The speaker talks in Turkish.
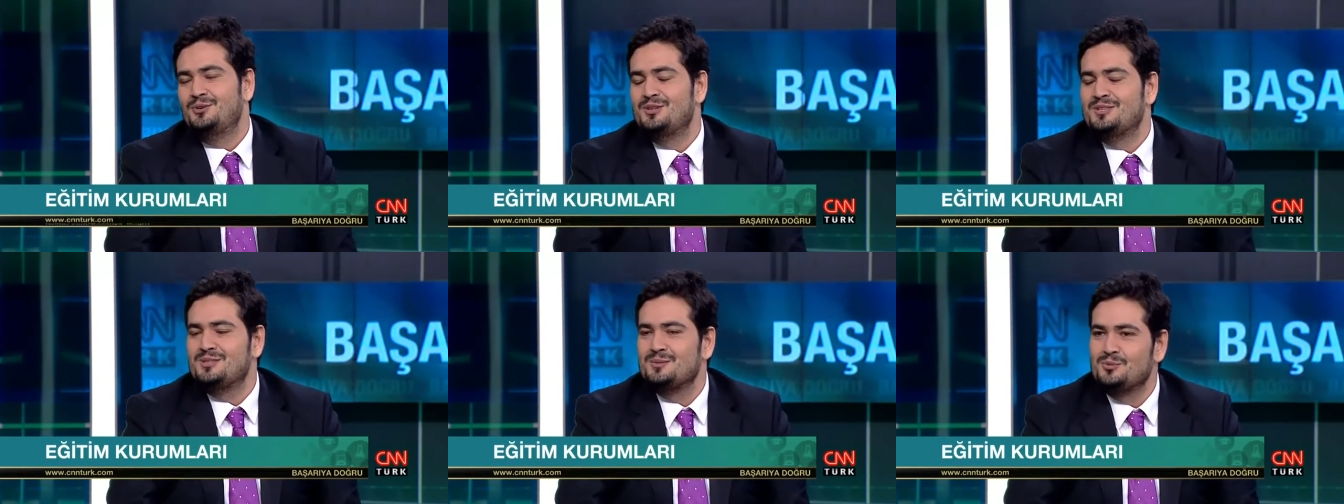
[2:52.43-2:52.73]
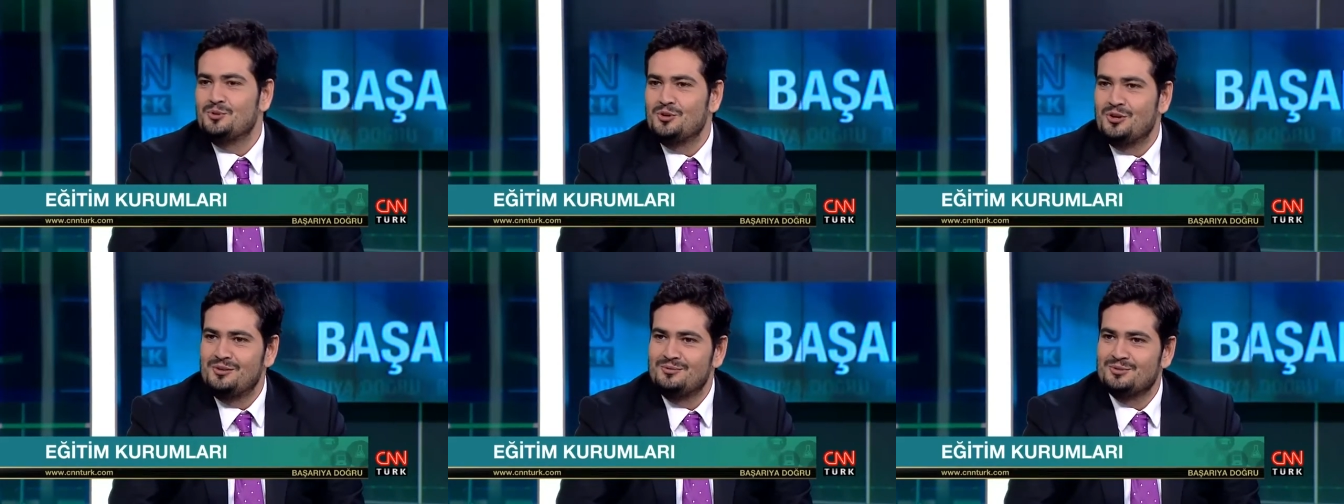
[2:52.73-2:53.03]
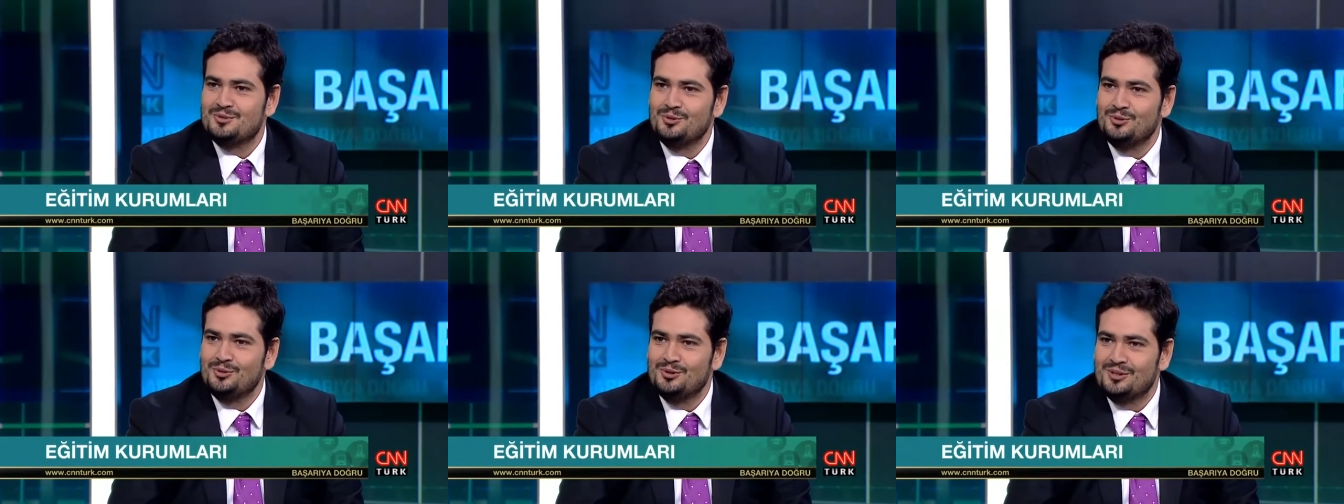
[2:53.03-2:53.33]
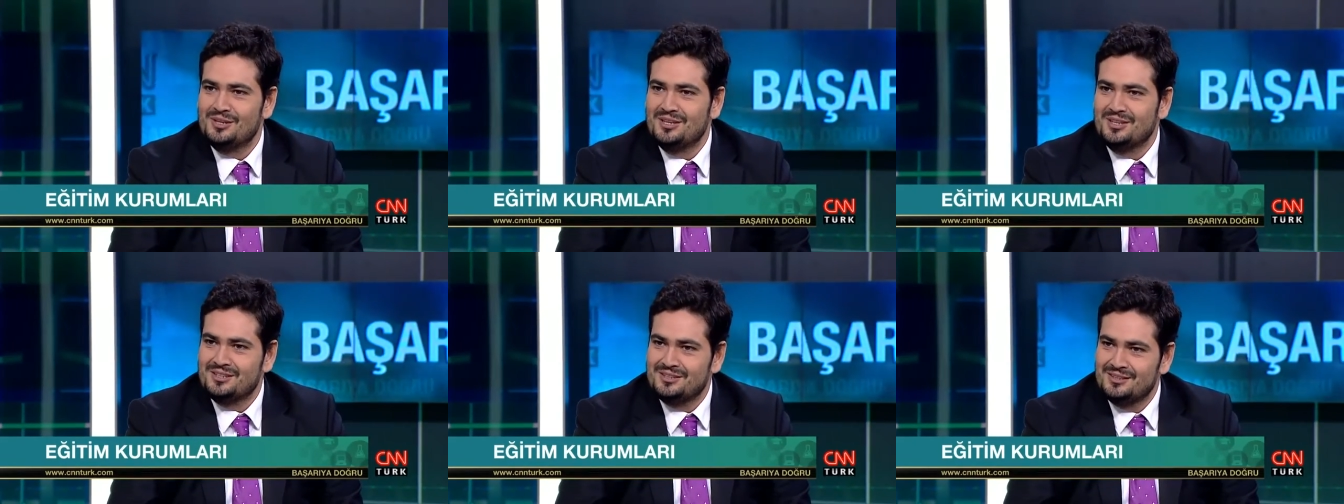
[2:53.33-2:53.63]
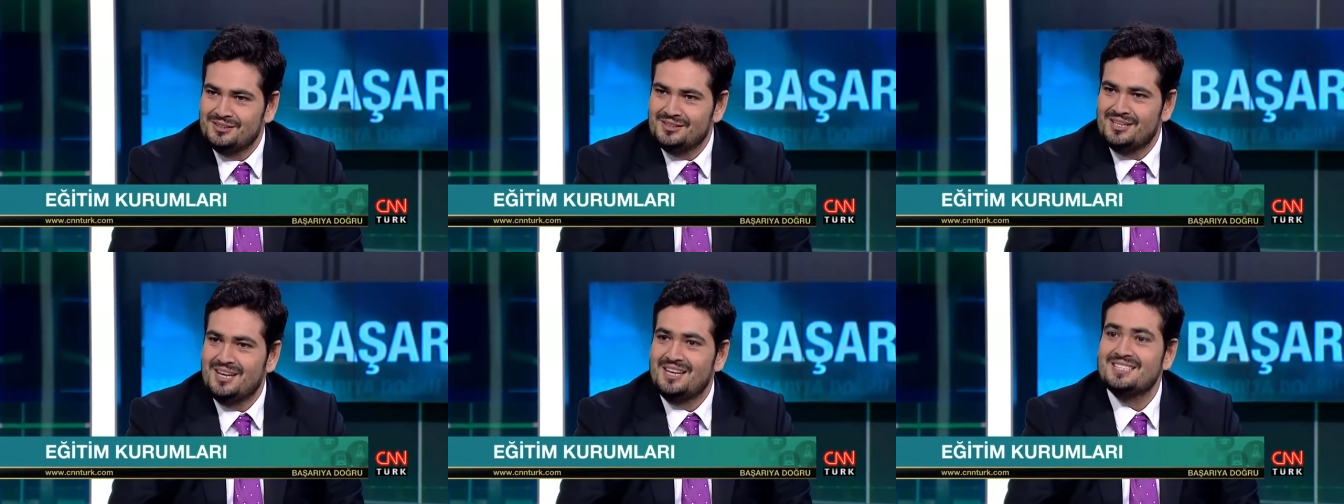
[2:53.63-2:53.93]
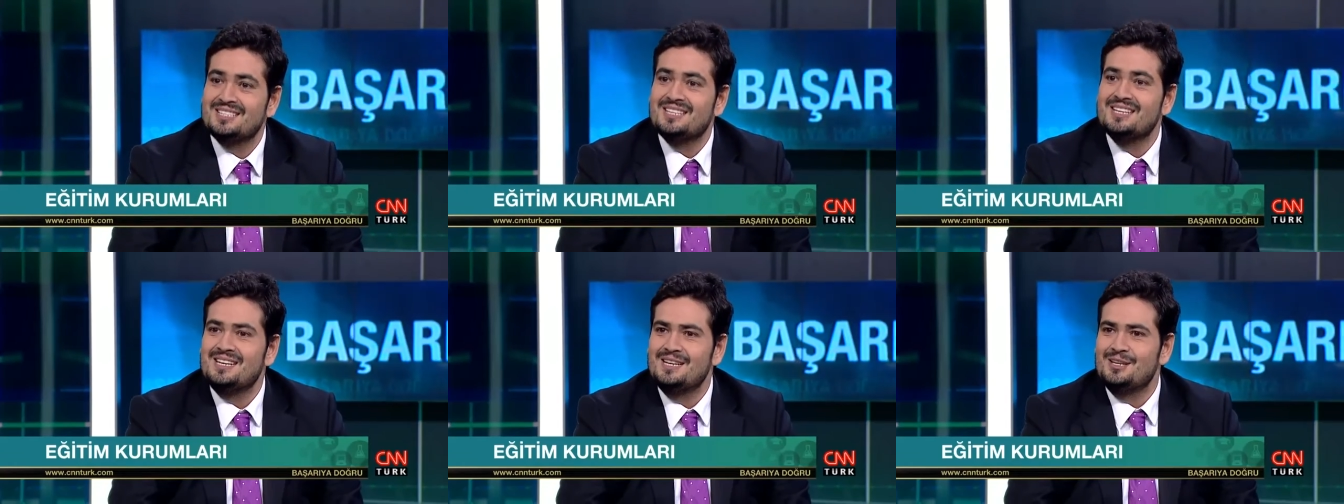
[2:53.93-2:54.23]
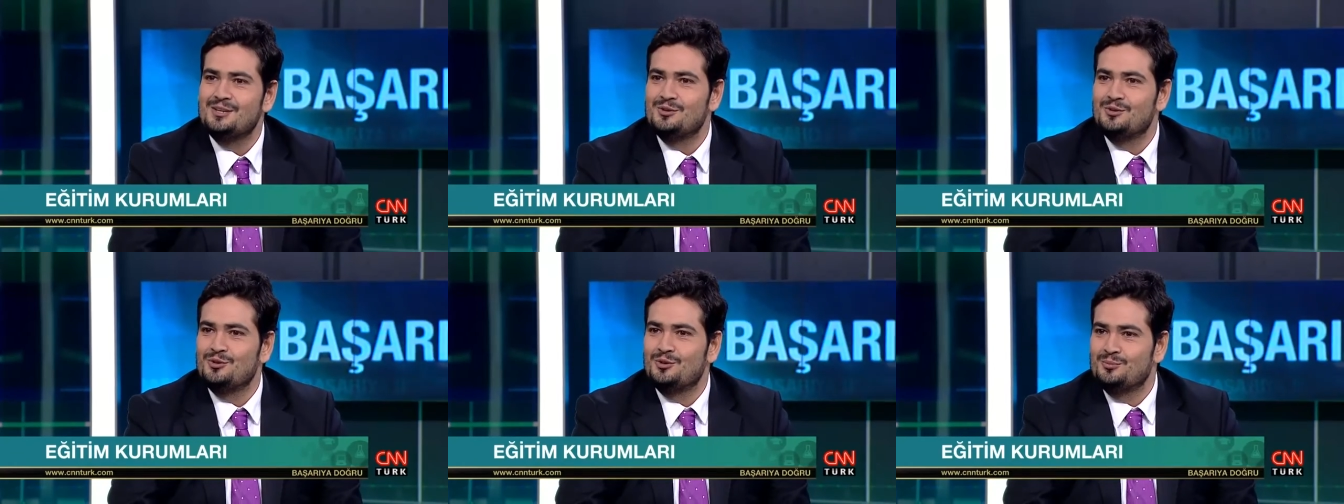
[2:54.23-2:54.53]
öğretim görevlisi olarak derslere
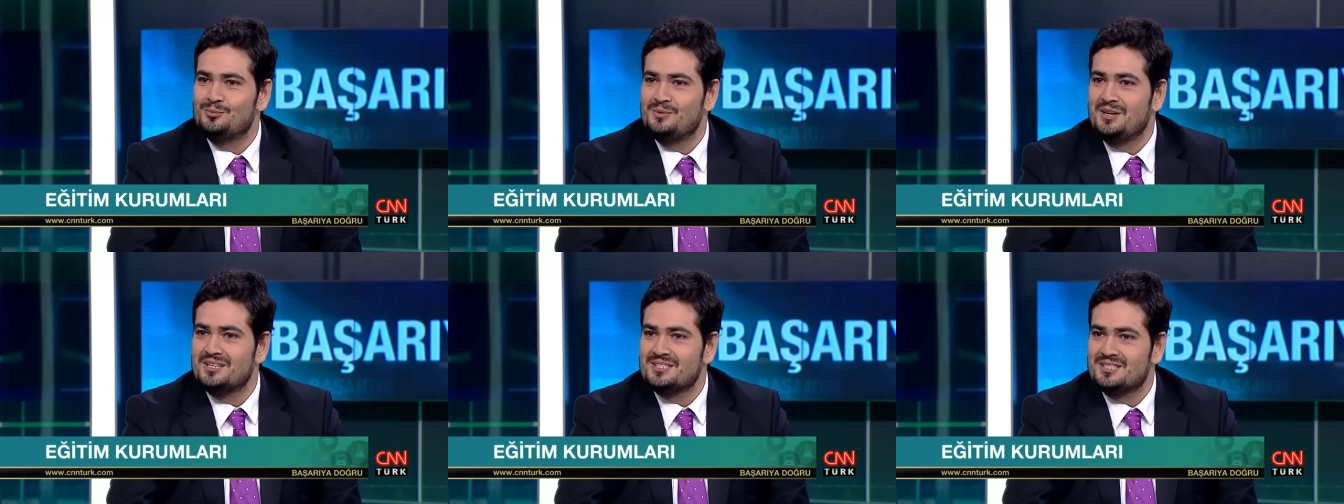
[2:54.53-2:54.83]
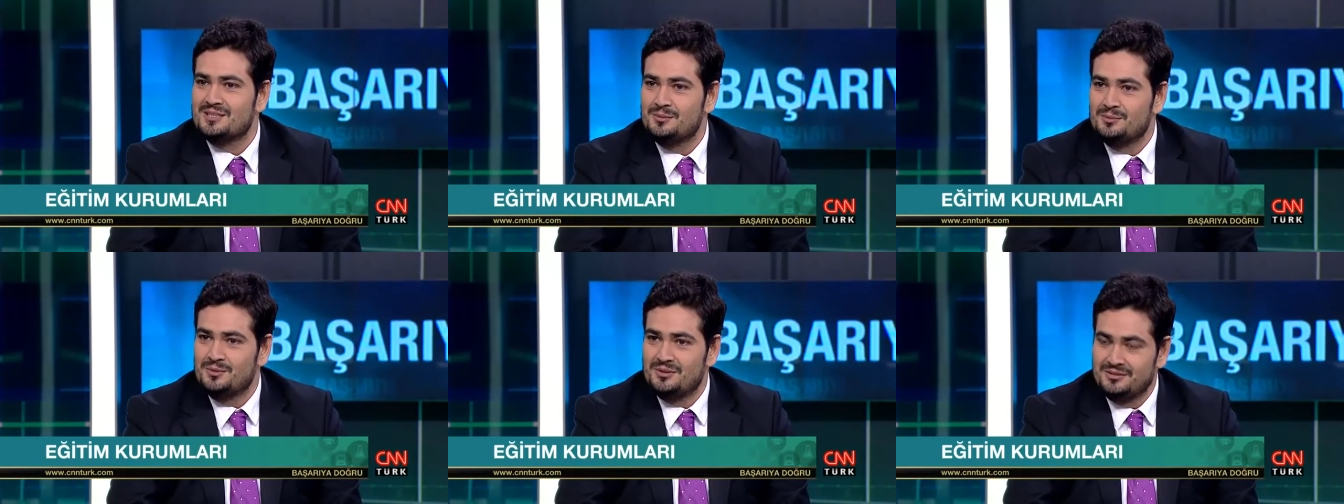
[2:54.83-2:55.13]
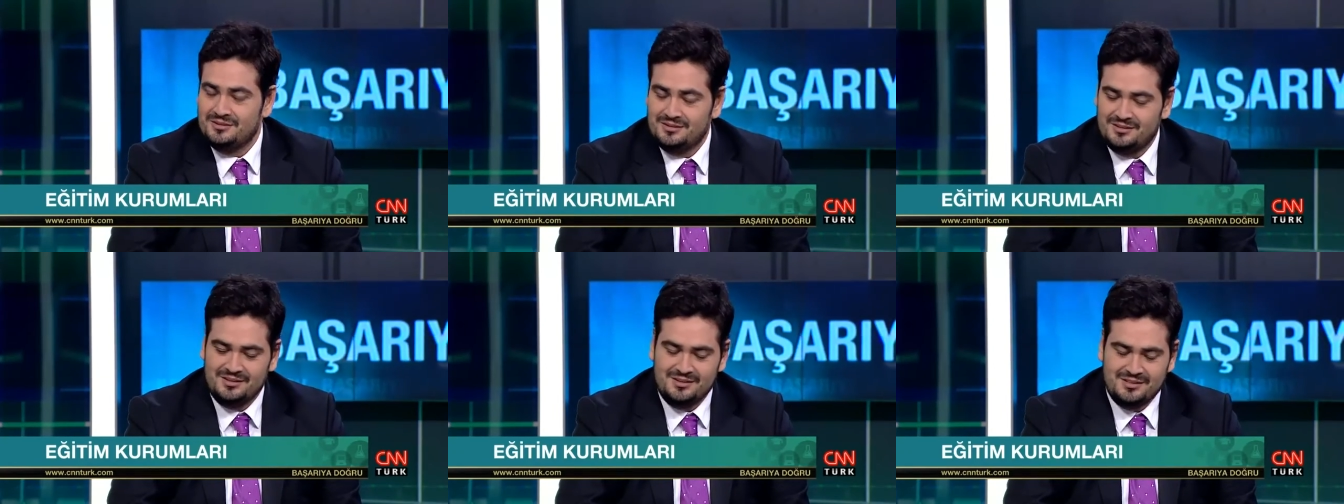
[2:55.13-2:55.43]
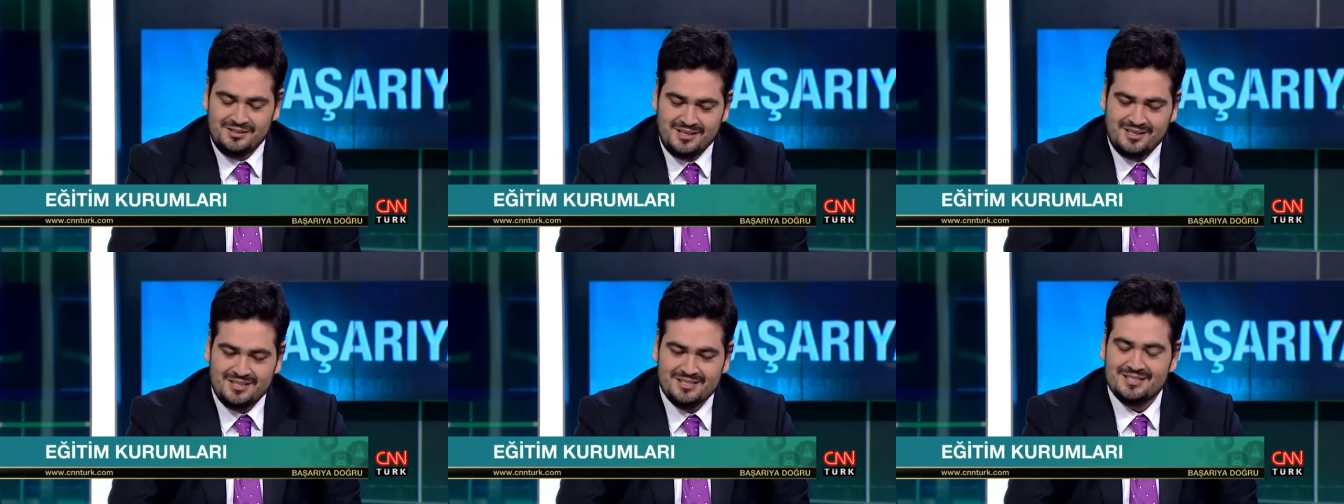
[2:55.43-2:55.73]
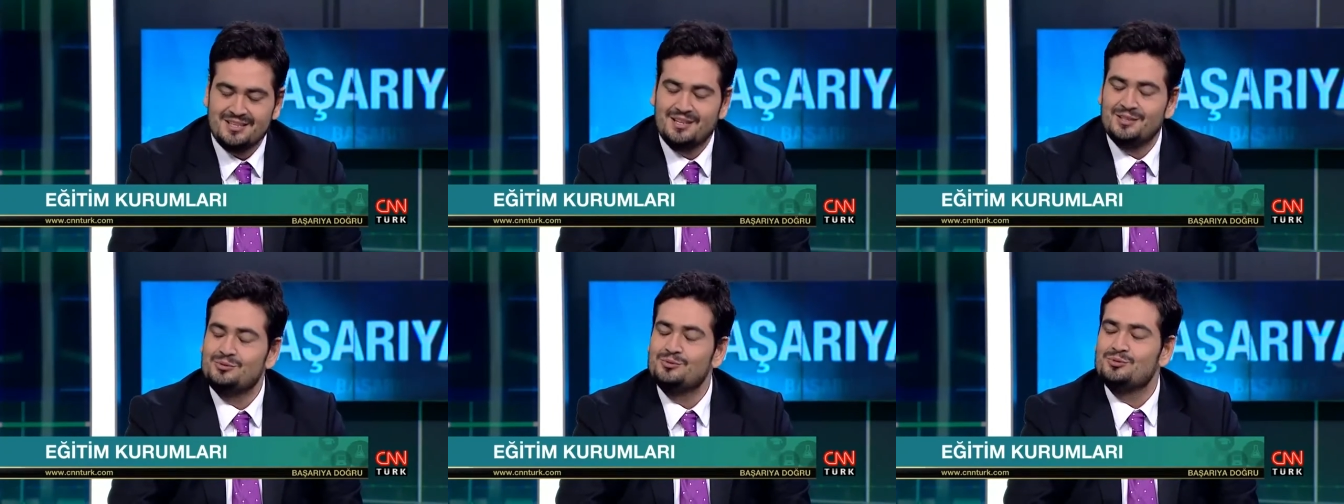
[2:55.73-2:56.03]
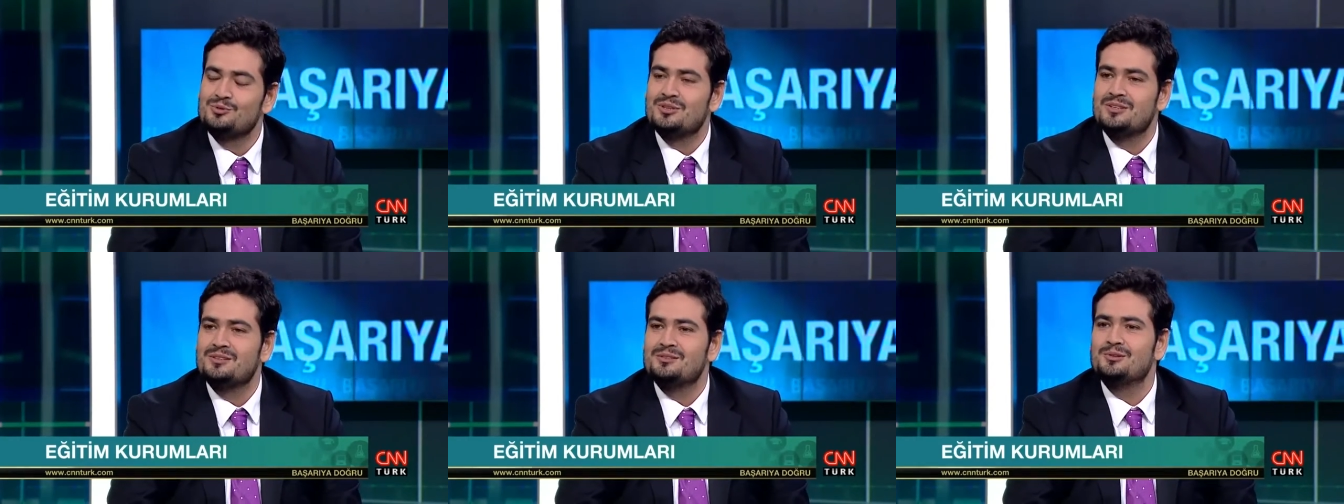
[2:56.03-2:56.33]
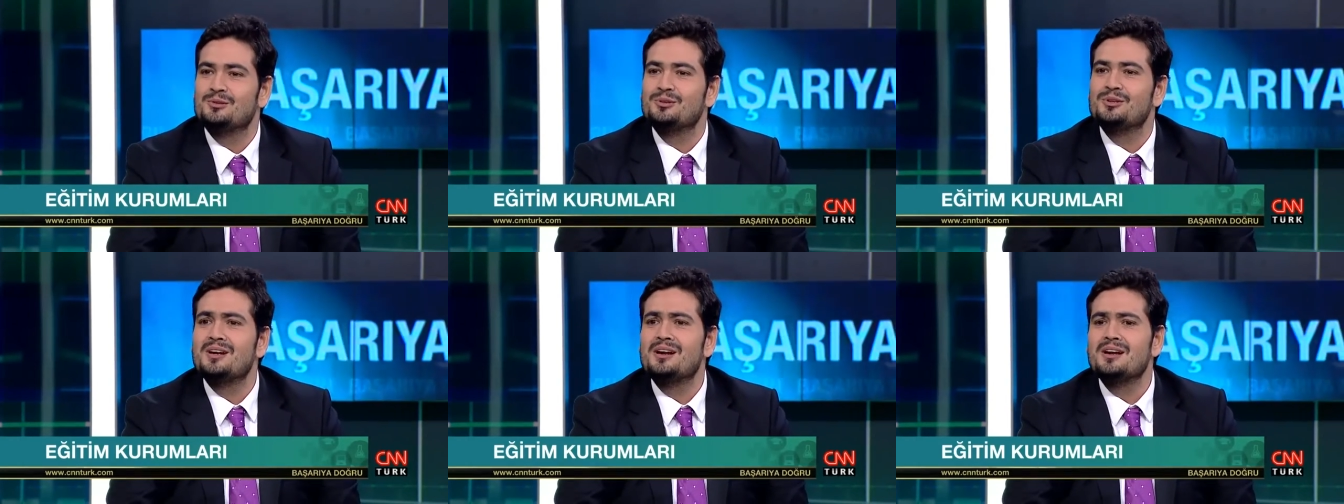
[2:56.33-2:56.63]
giriyorum ders, e, ders saati ücretli
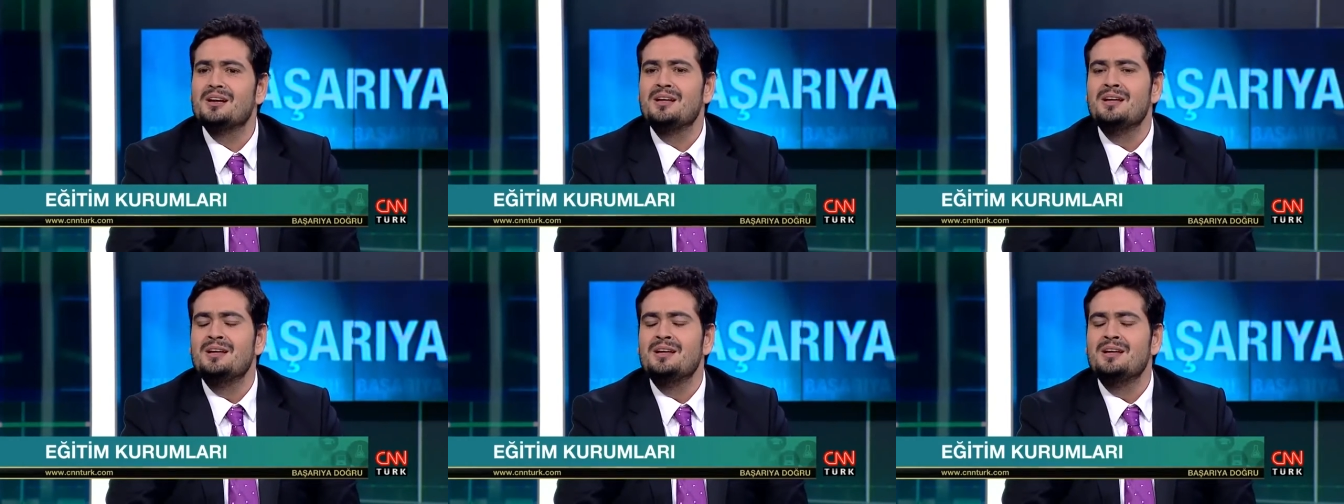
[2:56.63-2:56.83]
olarak.